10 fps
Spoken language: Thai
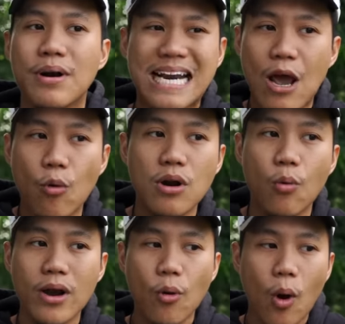เร็วหรือ
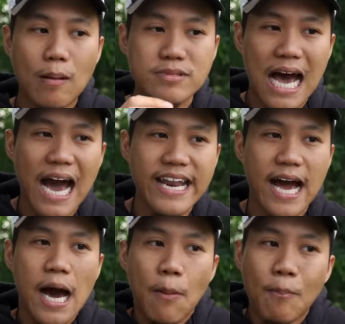ว่าด้วยความช้าเนี่
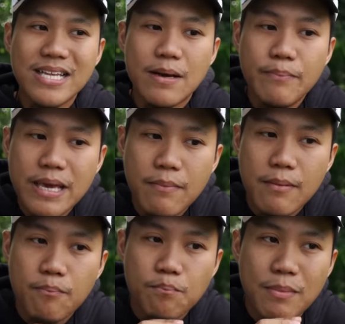ยมันจะมีเหมื
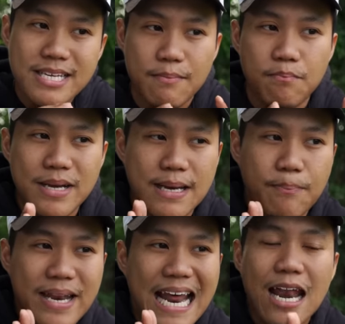อนมันจะมันจะ
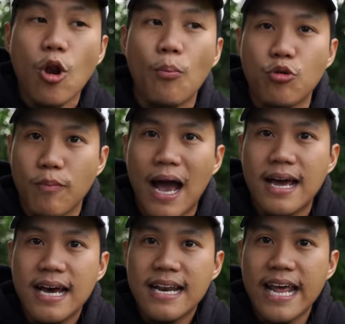ไปดันลมถูกปะ
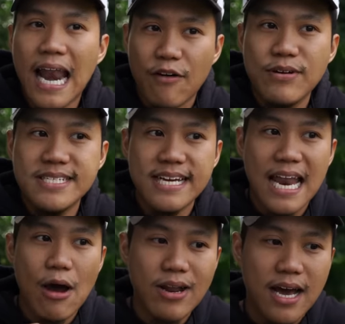ในหลักฟิสิก
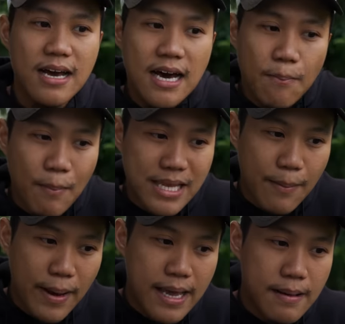ส์แล้วเนี่ยมัน
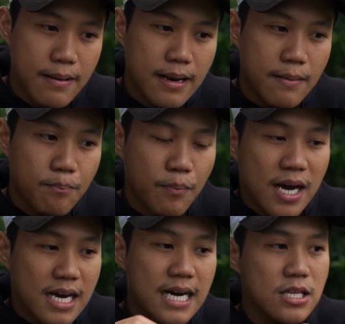จะไป
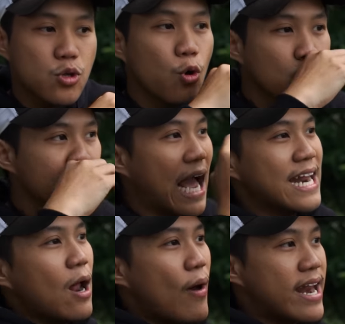คือทุกๆอย่าง
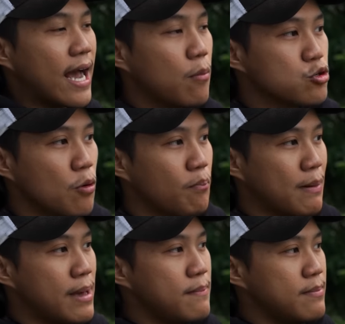ที่เราเห็นนะคุณผู้ชมมั
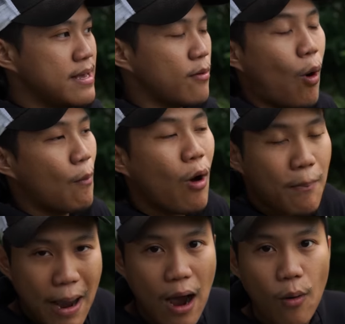นไม่มีความว่าง
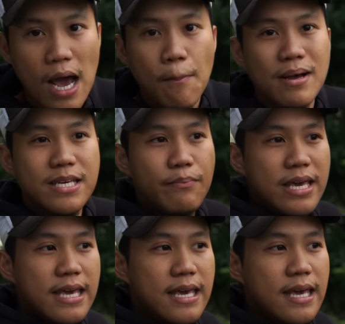เปล่ามันจะ
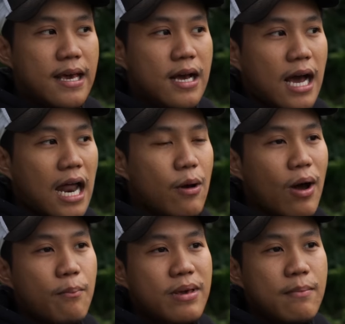มีเขาเรียก
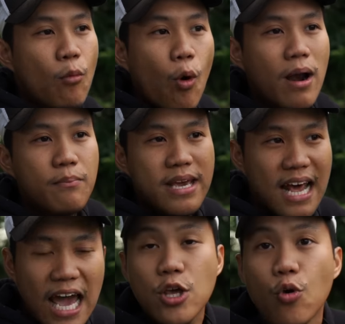ว่ามีมวลมี
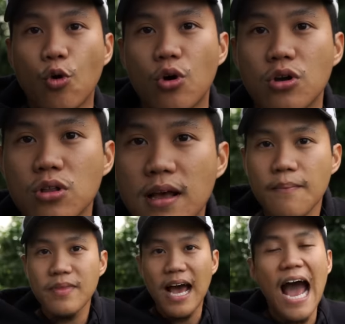อะไรอยู่
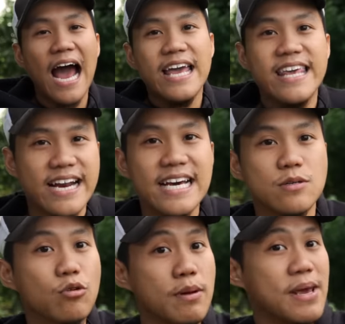อ่ะอย่างเนี้ยส
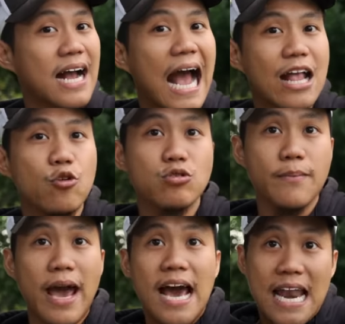มมติมันมีอากาศอยู่ใช่
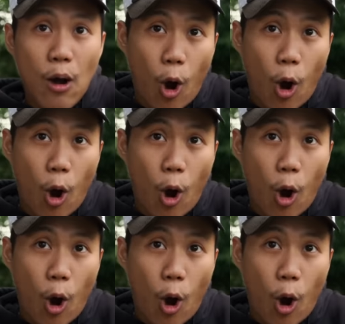ไหมแล้